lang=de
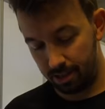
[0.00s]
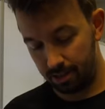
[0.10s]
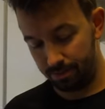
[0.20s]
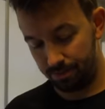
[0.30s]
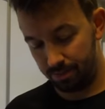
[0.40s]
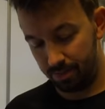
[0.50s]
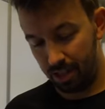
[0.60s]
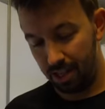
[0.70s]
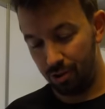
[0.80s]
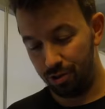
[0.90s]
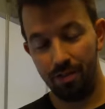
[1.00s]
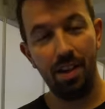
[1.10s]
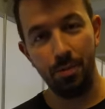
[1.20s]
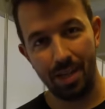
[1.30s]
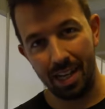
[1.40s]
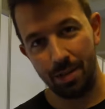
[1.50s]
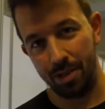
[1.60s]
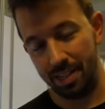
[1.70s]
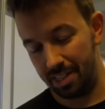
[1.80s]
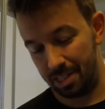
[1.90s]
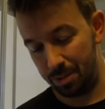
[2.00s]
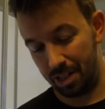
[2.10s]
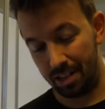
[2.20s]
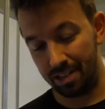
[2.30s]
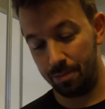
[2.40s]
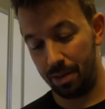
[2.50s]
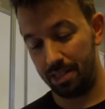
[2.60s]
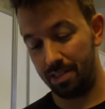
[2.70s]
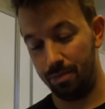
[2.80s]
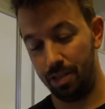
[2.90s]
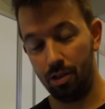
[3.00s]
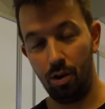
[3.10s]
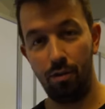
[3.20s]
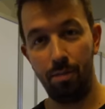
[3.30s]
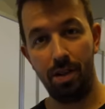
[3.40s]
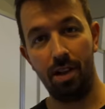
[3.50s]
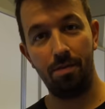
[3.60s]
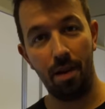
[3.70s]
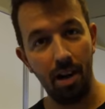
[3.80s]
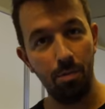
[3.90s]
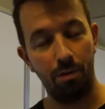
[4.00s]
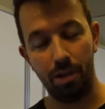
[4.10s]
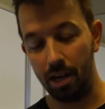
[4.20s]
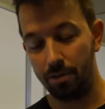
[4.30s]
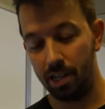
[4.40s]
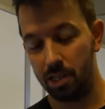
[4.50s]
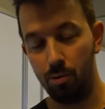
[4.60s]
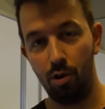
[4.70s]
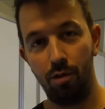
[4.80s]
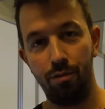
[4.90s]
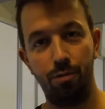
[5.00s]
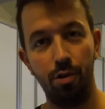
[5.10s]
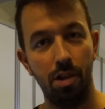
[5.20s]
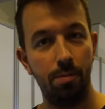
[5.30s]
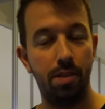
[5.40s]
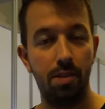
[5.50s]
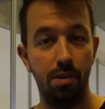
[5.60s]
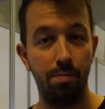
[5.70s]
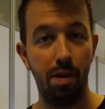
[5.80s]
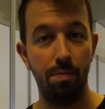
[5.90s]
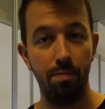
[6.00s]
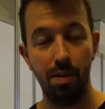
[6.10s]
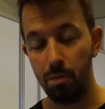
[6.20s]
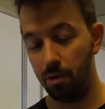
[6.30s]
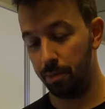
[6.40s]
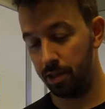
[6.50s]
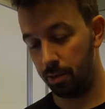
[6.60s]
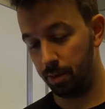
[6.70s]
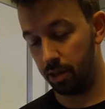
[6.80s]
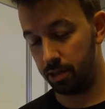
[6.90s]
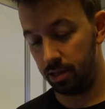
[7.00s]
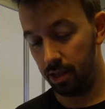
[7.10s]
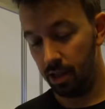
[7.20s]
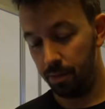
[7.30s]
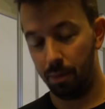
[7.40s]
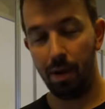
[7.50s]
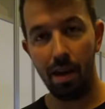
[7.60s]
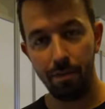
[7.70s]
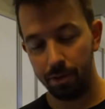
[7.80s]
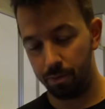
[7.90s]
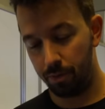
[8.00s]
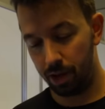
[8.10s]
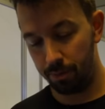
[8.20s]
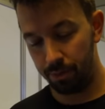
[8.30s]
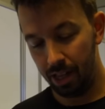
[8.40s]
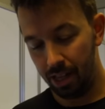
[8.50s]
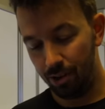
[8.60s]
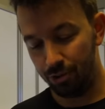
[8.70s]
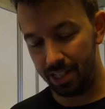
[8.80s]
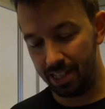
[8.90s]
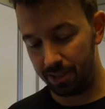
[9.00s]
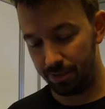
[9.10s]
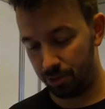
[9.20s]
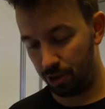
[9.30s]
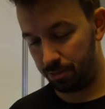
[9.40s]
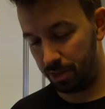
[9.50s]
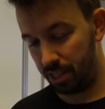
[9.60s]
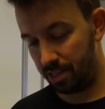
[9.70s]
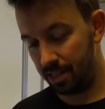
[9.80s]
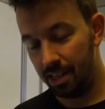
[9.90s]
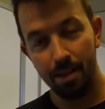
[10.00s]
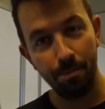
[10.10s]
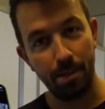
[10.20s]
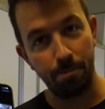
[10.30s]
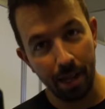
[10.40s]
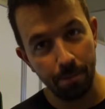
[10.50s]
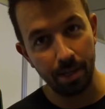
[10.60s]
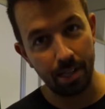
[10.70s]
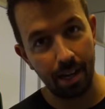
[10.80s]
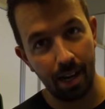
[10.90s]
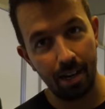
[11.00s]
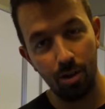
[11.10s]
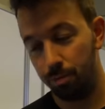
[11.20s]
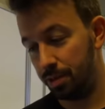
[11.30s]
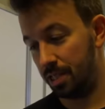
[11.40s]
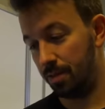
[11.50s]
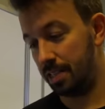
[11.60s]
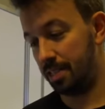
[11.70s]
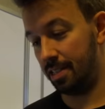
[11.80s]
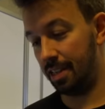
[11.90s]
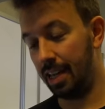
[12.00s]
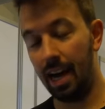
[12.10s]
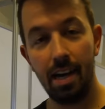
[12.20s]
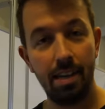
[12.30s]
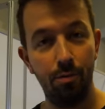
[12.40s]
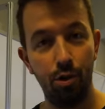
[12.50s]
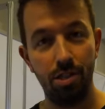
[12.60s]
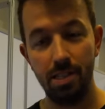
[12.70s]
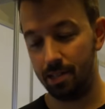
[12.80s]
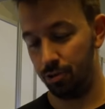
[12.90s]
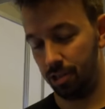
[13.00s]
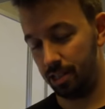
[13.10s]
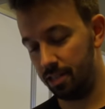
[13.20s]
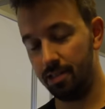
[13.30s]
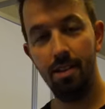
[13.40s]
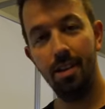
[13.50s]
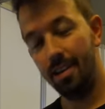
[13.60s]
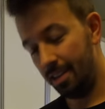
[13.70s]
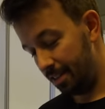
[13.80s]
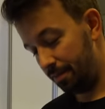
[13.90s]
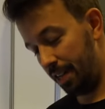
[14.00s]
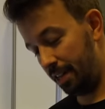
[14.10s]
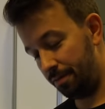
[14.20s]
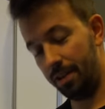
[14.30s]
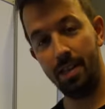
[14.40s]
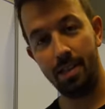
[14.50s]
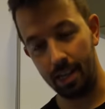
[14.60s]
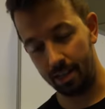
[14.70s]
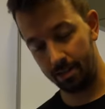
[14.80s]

Ähm, da will ich mich gleich bei der Ines bedanken. Die passt nämlich auf mein Aquarium, auf der Aqua Expo auf. Dort habe ich ja beim Wettbewerb mitgemacht, beim Live-Wettbewerb. Und die Ines versorgt mich jetzt mit Bildmaterial, ob das Wasser denn klar geworden ist oder nicht. Vielen, vielen Dank.